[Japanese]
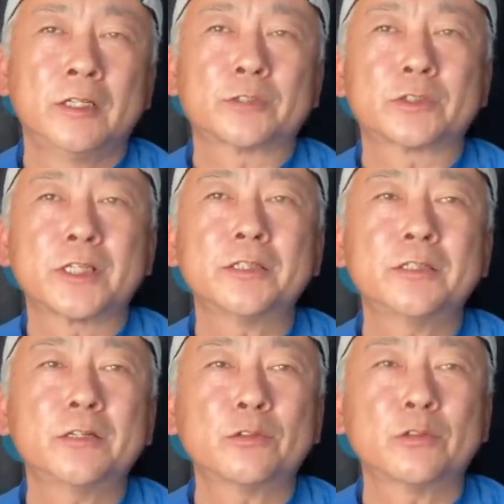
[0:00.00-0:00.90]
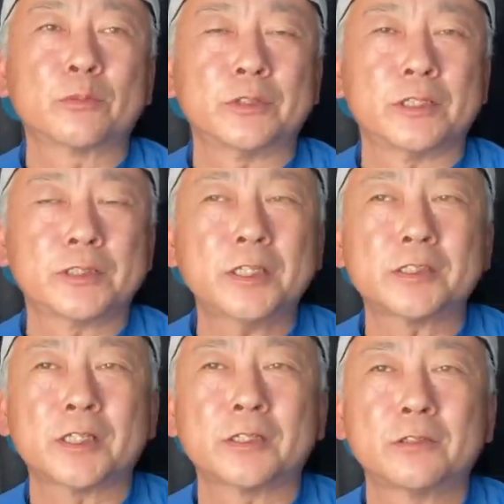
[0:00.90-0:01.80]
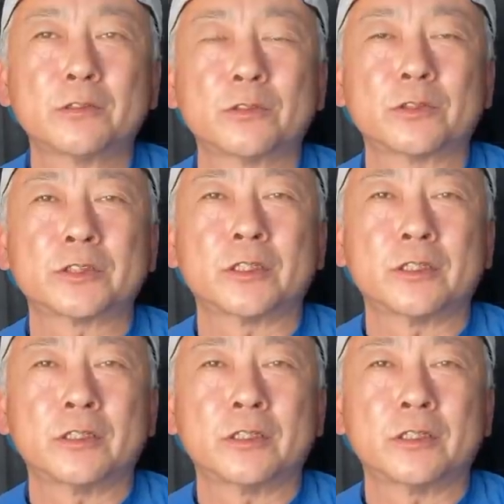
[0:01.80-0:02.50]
あとチャンネル登録もね、ぜひチャンネル登録して、